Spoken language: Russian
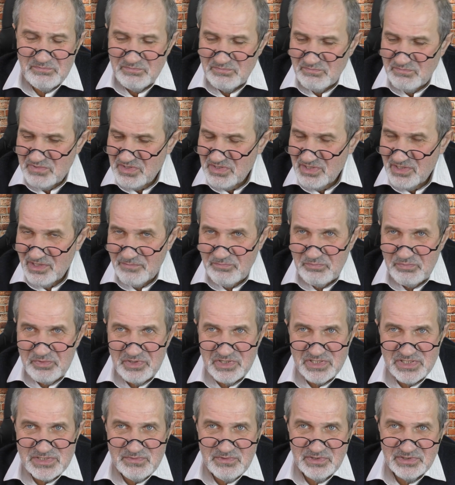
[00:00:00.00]
я
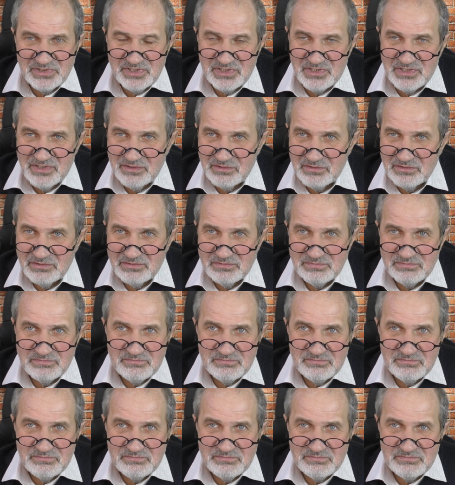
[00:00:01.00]
пересмотрел